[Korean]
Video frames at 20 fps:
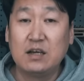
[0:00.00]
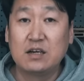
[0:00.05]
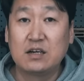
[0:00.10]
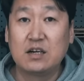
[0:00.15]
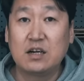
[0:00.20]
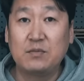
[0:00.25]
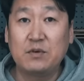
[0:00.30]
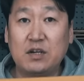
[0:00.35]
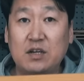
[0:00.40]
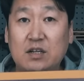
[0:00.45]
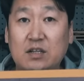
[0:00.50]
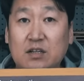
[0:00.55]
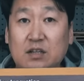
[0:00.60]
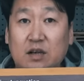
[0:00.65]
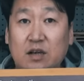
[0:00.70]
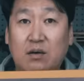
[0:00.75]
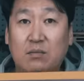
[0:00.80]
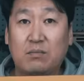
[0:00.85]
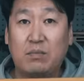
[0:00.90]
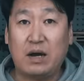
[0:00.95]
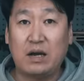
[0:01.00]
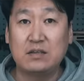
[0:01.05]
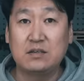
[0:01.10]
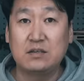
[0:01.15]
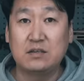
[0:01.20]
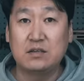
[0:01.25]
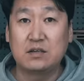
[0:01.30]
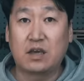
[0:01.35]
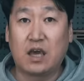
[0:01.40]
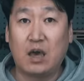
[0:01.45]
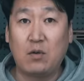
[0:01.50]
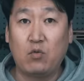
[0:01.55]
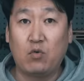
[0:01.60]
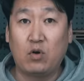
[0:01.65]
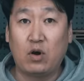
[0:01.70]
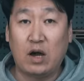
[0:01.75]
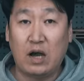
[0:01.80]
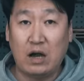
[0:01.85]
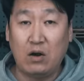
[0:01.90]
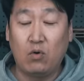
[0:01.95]
그러면은 박스를
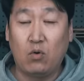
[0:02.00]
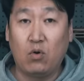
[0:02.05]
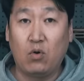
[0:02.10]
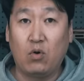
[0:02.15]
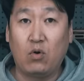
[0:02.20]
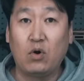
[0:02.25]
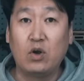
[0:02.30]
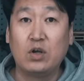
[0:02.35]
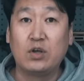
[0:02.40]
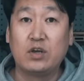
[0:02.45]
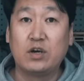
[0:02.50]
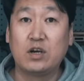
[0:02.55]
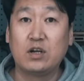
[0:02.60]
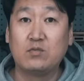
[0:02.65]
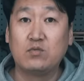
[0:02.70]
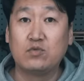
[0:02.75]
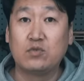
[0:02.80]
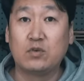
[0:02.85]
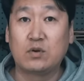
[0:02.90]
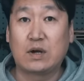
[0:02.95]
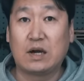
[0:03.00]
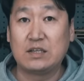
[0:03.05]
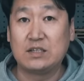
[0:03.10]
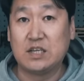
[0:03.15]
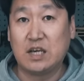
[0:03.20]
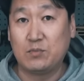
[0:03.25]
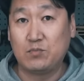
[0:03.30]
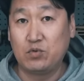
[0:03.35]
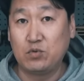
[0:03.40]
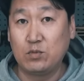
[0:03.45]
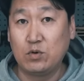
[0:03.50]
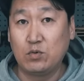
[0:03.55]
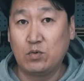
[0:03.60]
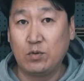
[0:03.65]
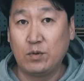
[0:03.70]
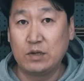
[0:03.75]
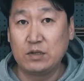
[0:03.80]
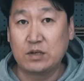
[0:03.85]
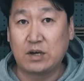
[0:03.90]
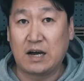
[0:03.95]
개봉하고 여러분들과 제품을
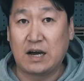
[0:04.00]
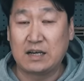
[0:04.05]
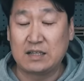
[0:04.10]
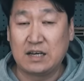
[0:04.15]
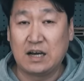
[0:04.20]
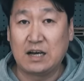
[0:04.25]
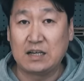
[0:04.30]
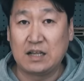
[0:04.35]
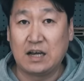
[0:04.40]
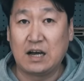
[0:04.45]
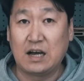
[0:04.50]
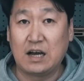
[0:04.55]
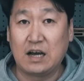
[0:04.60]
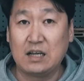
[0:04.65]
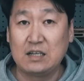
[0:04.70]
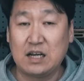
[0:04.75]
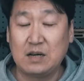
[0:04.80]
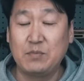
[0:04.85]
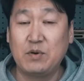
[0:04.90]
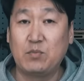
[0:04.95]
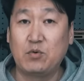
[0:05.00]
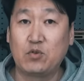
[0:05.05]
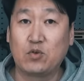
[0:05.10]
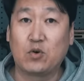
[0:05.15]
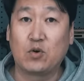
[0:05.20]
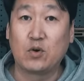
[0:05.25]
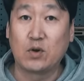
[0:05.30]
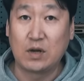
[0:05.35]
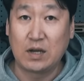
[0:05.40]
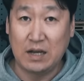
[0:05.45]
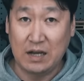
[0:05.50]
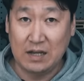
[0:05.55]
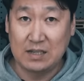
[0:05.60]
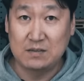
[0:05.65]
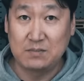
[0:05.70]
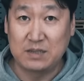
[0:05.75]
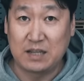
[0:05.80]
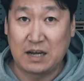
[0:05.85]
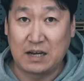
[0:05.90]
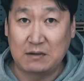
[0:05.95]
보면서 하나하나 살펴보도록
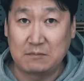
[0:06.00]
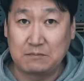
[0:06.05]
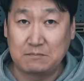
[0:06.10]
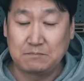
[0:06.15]
하겠습니다.